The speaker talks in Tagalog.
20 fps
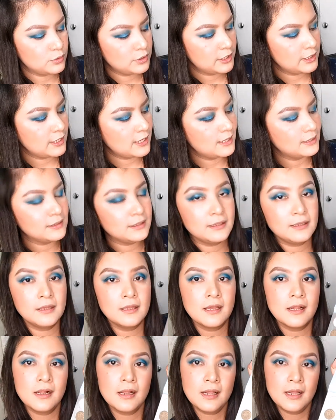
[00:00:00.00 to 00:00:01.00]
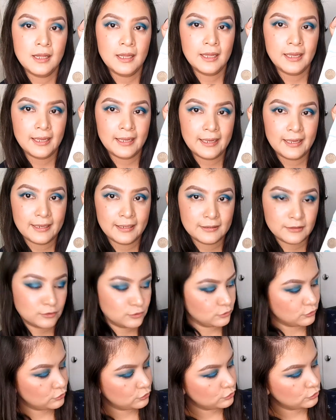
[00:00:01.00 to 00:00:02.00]
Kunin natin. Eh,
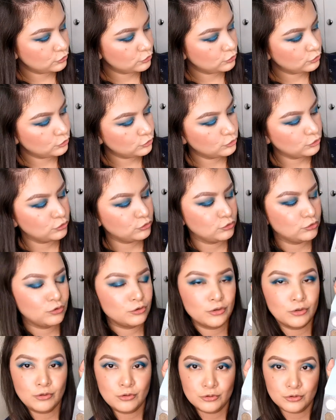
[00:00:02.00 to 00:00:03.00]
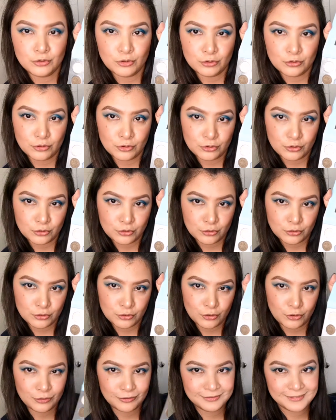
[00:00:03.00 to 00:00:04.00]
to, to, to, to, to,
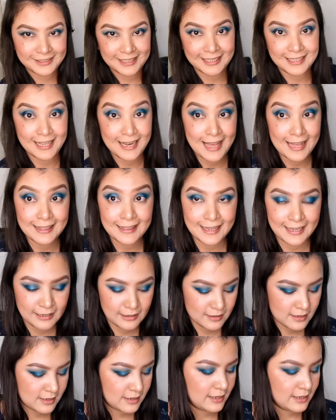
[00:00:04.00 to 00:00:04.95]
to. Tingnan natin.